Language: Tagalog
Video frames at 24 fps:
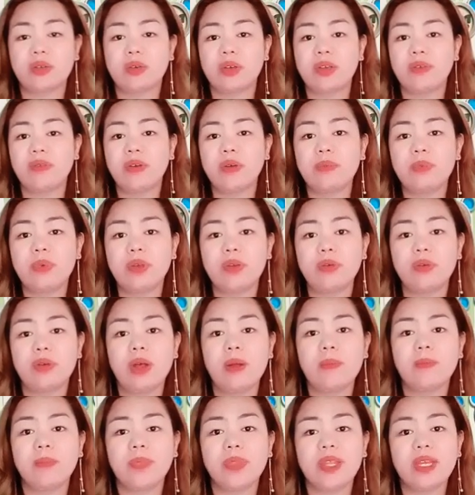So if a
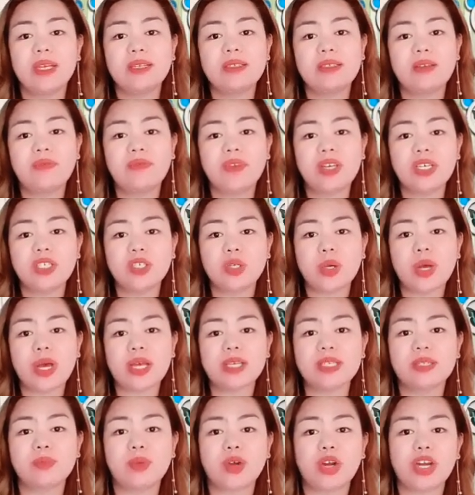view if a video
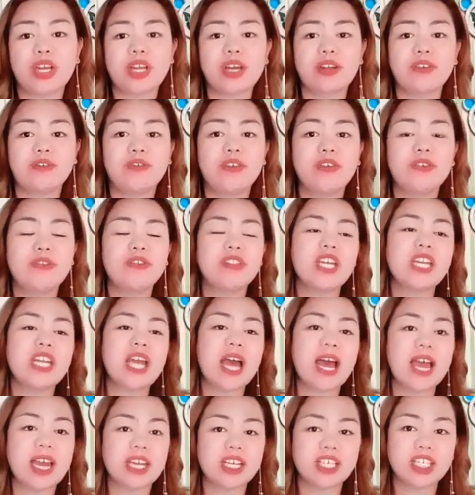has more than
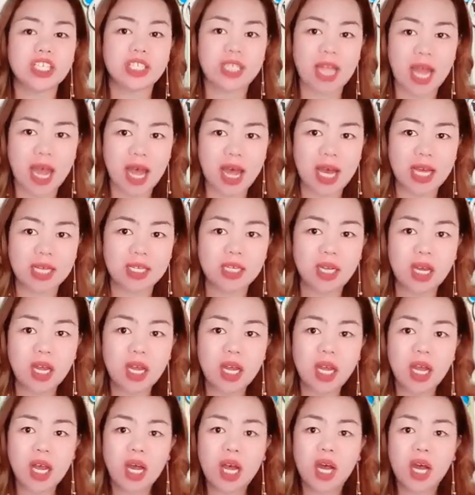15 hashtag,